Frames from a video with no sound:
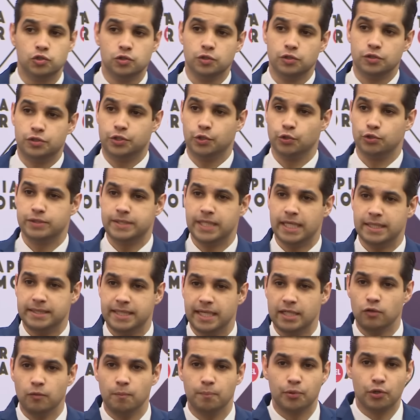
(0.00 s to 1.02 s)
se você
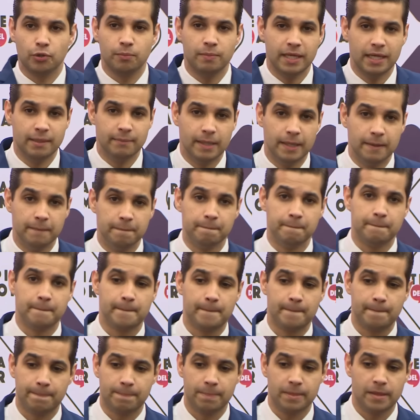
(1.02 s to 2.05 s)
tem um problema,
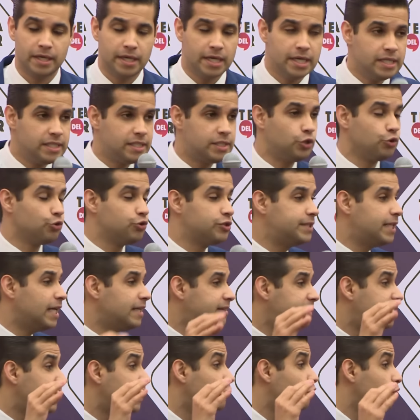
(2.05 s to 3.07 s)
se você
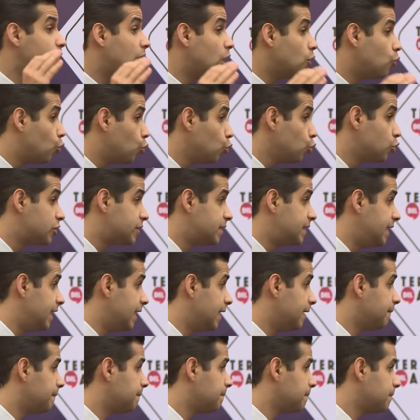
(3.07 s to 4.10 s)
tem uma
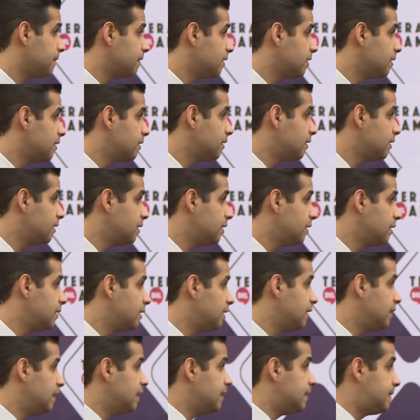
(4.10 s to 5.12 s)
angústia,
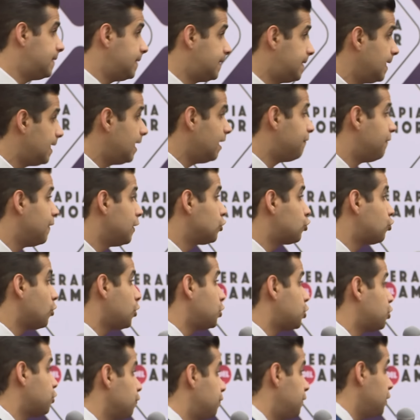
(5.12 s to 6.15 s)
se se levantou
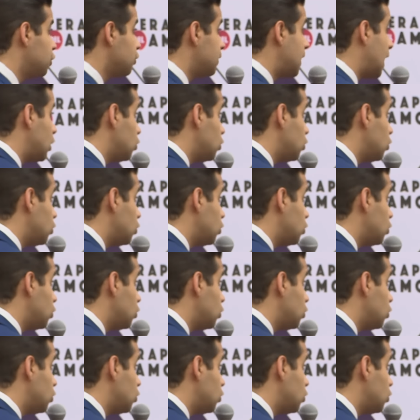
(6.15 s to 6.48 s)
em sua vida na